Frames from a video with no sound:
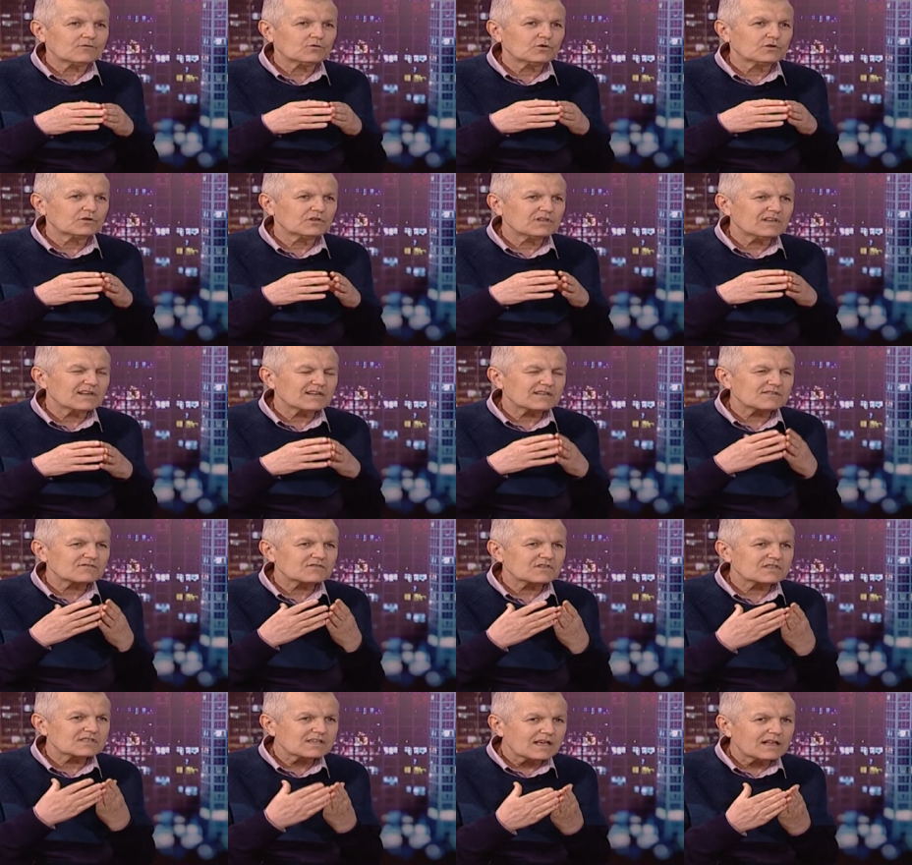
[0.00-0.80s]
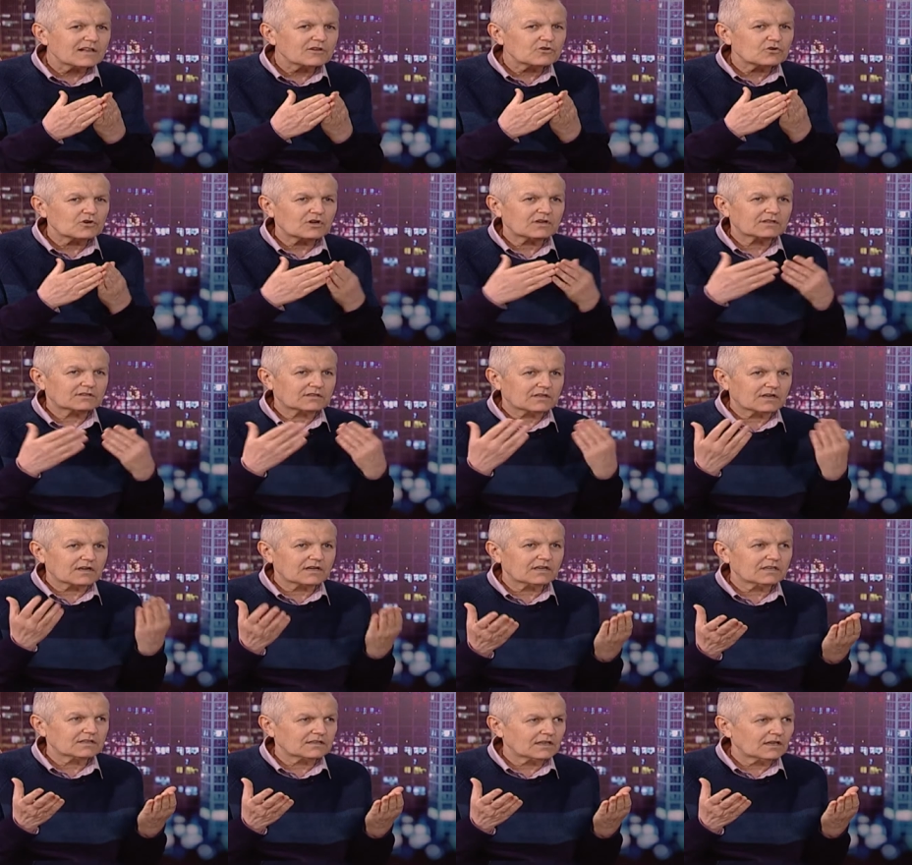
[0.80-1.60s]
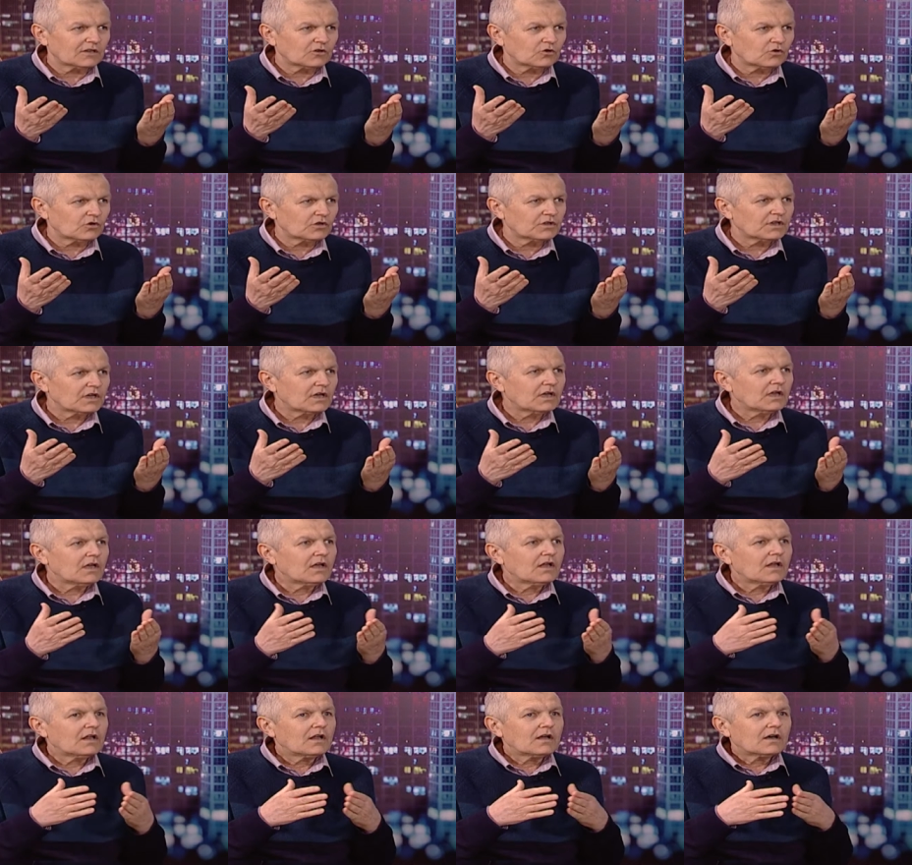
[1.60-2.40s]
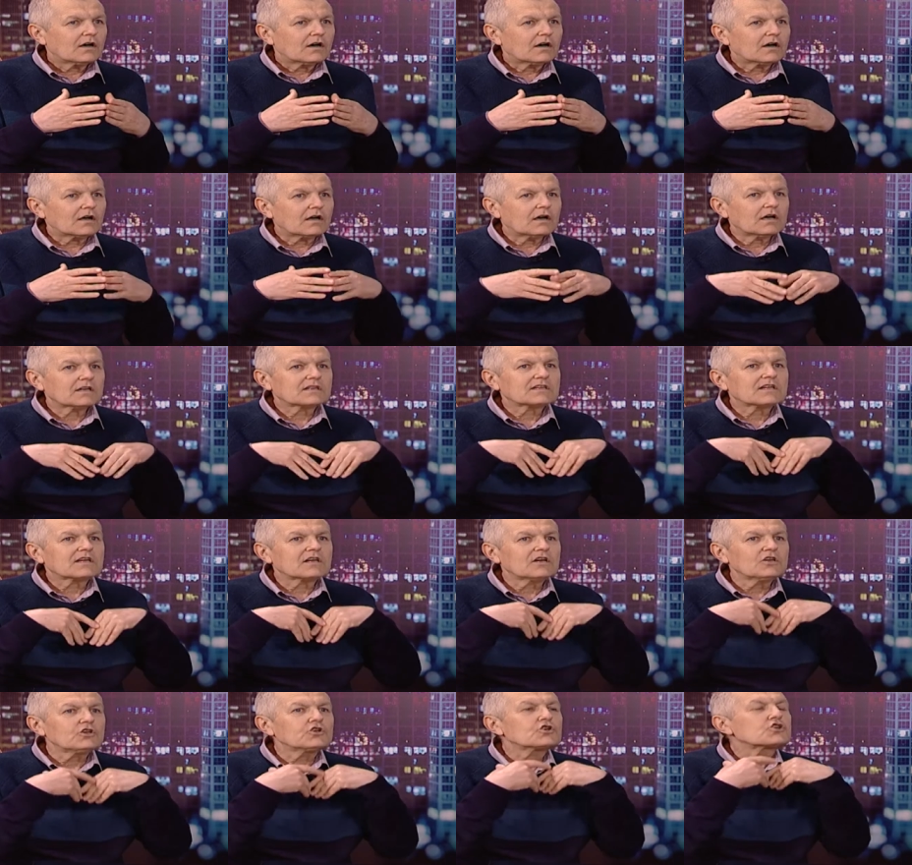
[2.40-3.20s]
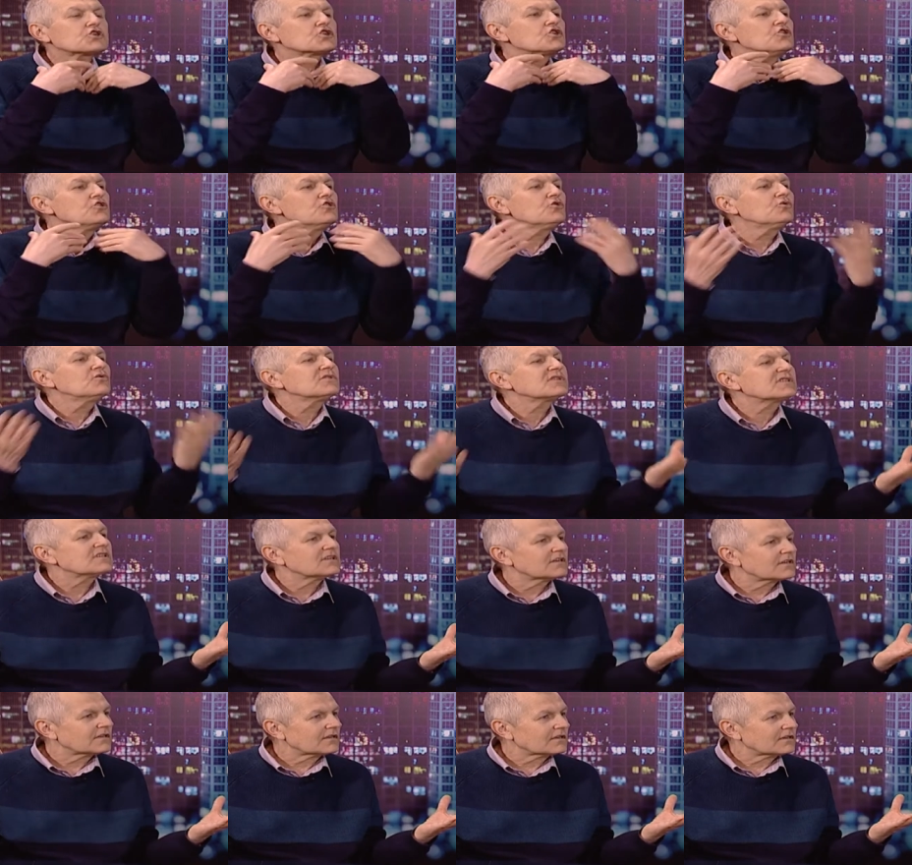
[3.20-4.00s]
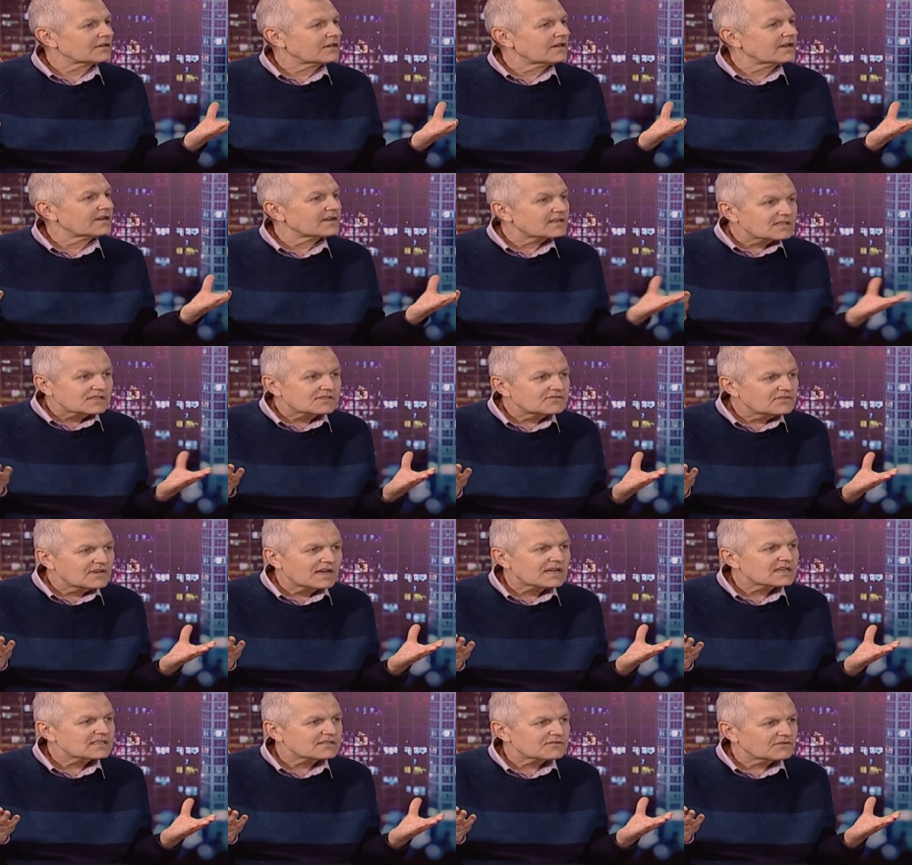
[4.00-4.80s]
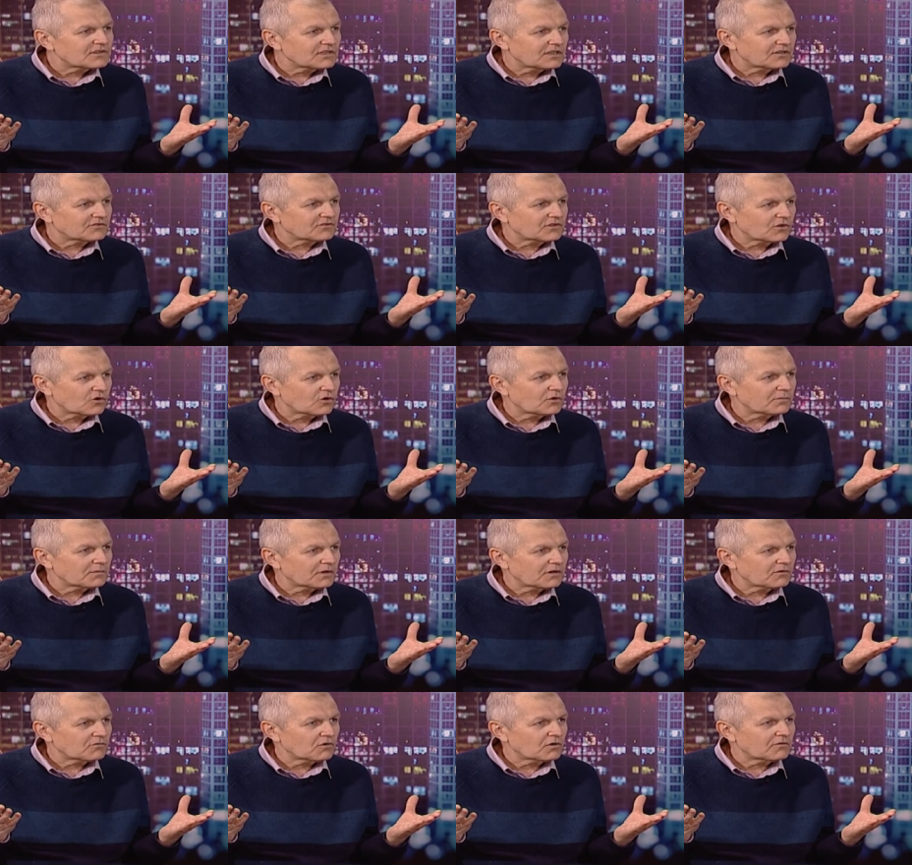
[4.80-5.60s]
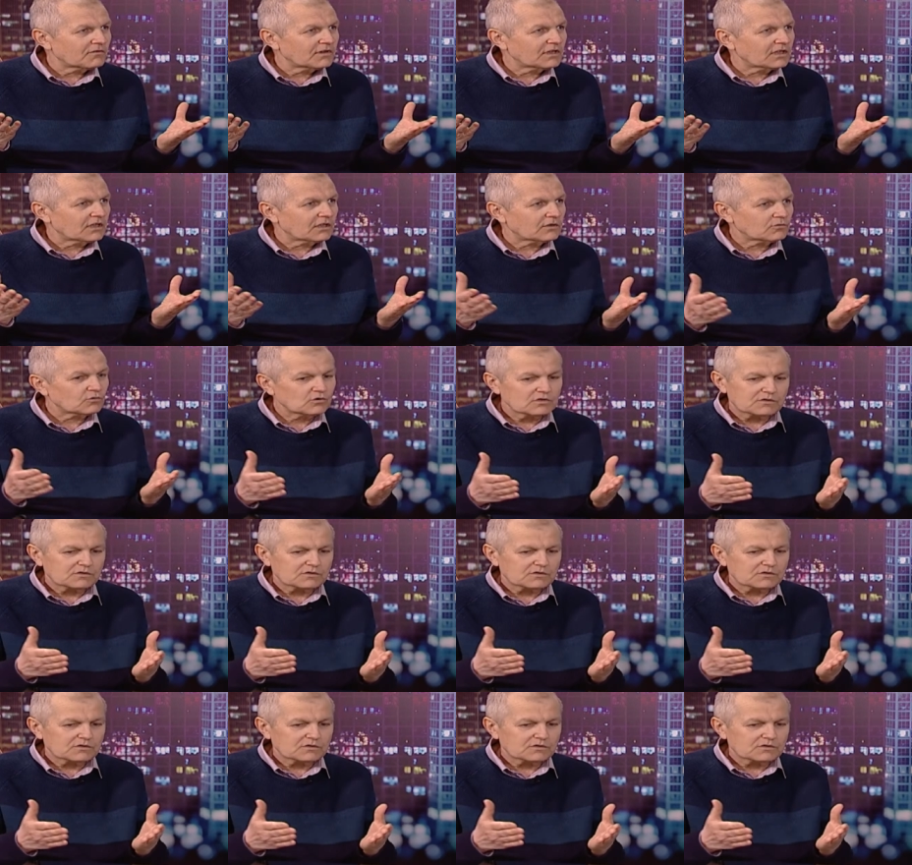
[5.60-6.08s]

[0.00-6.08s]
он не развязал ее открыто, но он открыл шлюзы для развязывания Второй мировой войны.